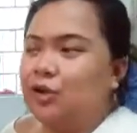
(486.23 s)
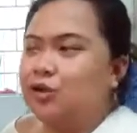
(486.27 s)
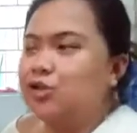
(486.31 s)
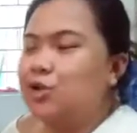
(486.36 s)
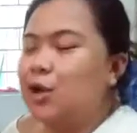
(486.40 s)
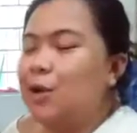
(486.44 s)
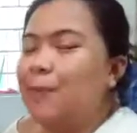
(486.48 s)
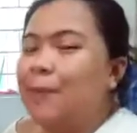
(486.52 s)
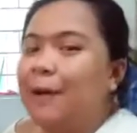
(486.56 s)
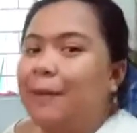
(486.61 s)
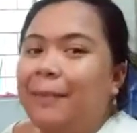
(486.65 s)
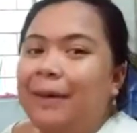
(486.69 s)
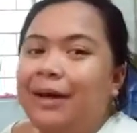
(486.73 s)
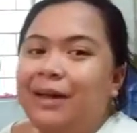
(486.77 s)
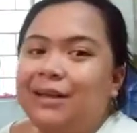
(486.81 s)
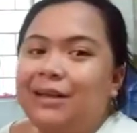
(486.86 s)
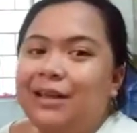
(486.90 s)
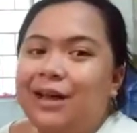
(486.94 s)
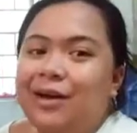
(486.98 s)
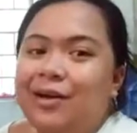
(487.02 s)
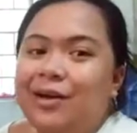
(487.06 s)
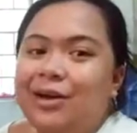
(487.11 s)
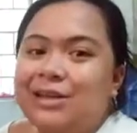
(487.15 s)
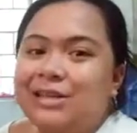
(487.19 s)
So,
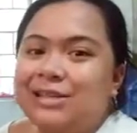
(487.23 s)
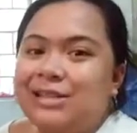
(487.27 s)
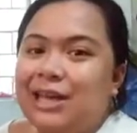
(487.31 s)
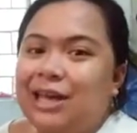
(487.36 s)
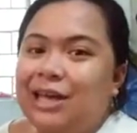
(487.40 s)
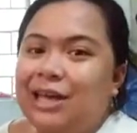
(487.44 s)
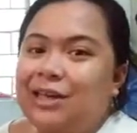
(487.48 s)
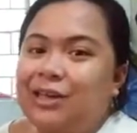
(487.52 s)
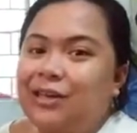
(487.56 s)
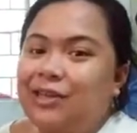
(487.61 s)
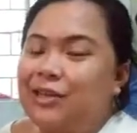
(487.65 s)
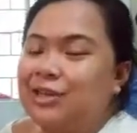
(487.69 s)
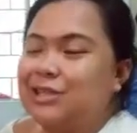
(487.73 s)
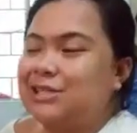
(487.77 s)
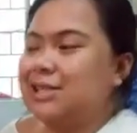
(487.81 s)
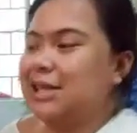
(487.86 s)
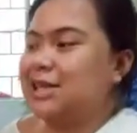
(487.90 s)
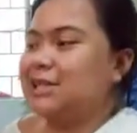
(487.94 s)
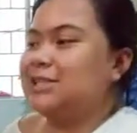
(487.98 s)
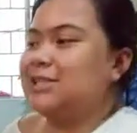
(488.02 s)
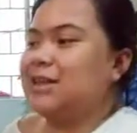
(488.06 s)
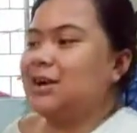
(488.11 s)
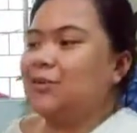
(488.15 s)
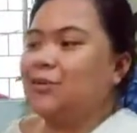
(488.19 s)
ipapakita ko na sa inyo
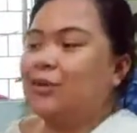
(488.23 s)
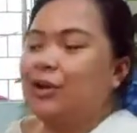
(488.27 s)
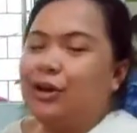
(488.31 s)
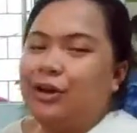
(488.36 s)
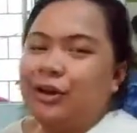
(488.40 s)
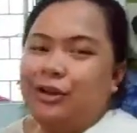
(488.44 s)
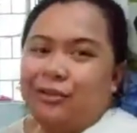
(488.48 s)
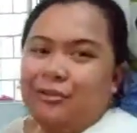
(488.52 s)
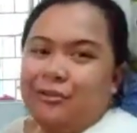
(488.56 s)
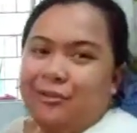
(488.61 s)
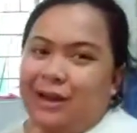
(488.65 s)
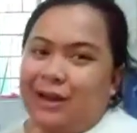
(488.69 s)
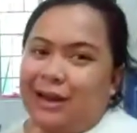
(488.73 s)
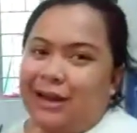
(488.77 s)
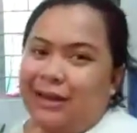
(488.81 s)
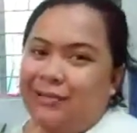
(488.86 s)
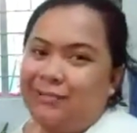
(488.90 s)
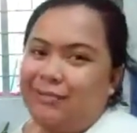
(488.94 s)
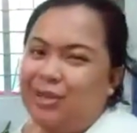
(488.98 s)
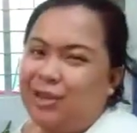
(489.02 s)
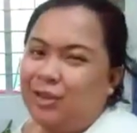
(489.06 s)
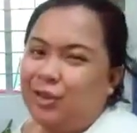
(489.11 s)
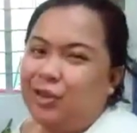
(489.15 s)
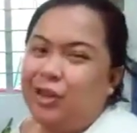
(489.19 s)
isa-isa kung ano yung mga
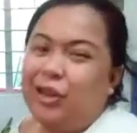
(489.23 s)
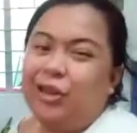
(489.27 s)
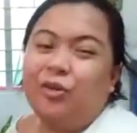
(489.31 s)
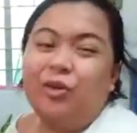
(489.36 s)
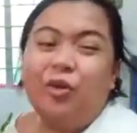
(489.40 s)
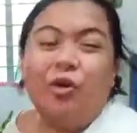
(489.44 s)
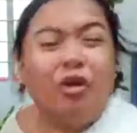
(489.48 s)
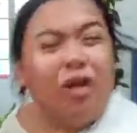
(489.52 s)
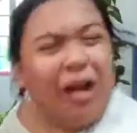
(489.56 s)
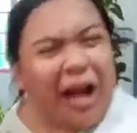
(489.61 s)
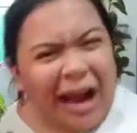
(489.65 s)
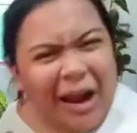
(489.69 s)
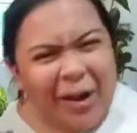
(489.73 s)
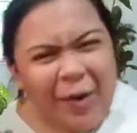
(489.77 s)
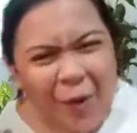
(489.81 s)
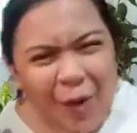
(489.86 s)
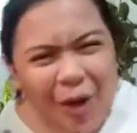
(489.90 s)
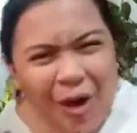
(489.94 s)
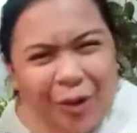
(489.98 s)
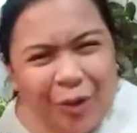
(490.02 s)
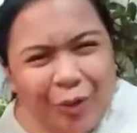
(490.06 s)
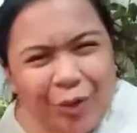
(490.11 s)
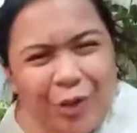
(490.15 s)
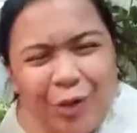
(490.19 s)
nandito. And kung gaano
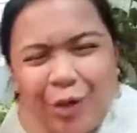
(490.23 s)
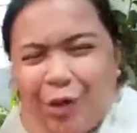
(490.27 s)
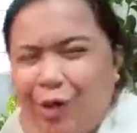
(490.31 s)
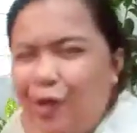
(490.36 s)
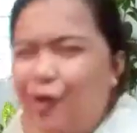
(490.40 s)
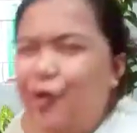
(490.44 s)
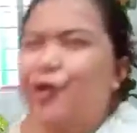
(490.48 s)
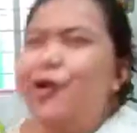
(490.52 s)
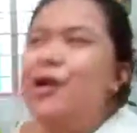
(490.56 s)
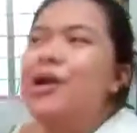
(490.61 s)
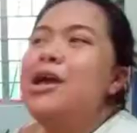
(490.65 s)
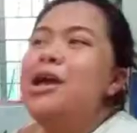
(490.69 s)
kagulo.